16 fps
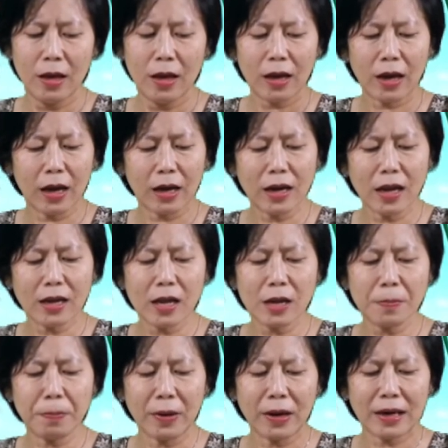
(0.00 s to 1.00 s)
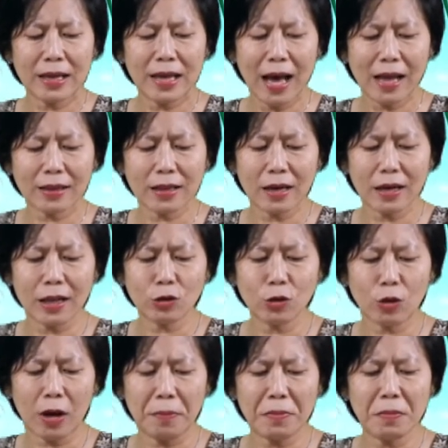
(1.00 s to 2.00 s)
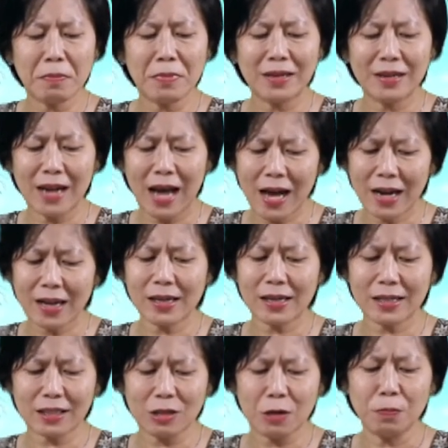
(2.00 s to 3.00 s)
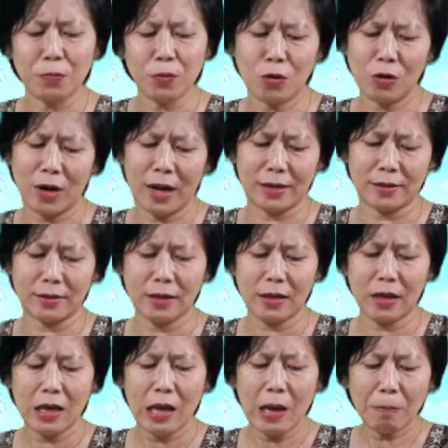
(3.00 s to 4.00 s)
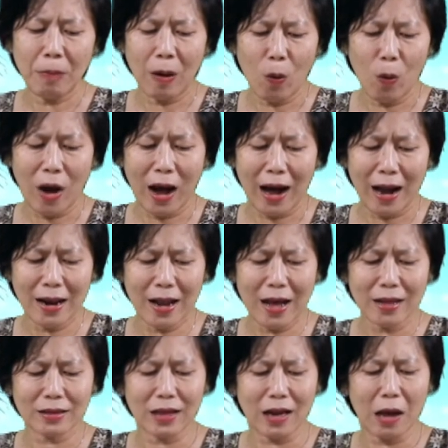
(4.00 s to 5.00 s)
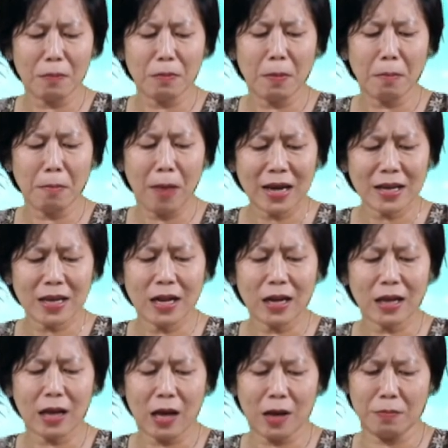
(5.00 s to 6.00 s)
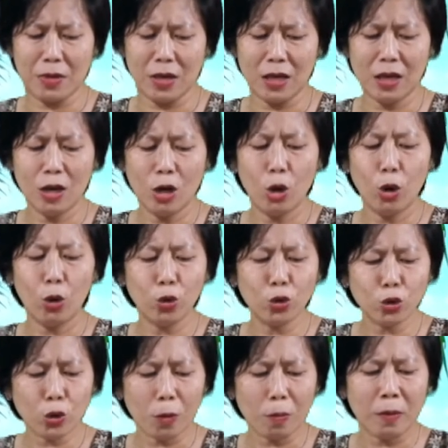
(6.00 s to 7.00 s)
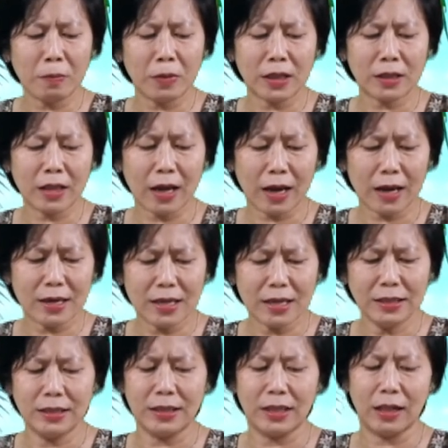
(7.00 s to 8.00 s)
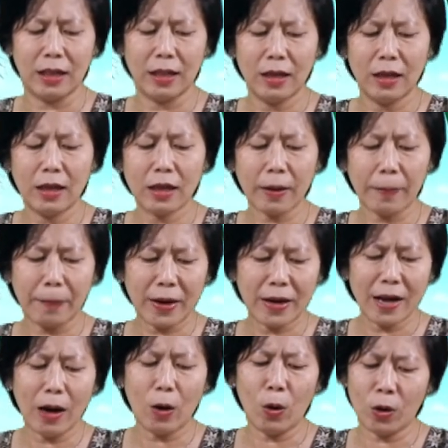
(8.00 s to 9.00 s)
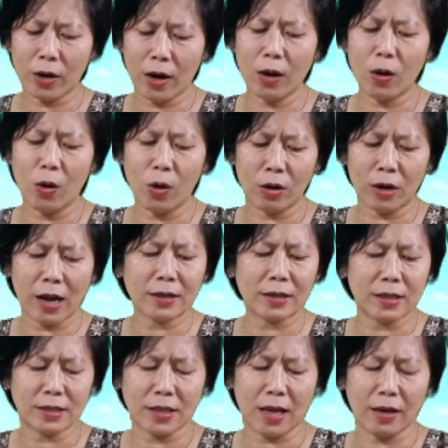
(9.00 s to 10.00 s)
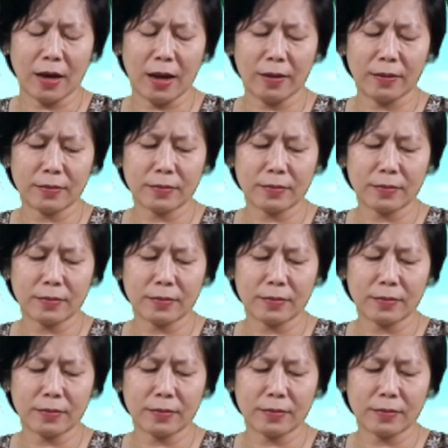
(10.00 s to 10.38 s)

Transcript: karena dari penglihatan itu kami menarik kesimpulan bahwa Allah telah memanggil kami untuk memberitakan Injil kepada orang-orang di sana.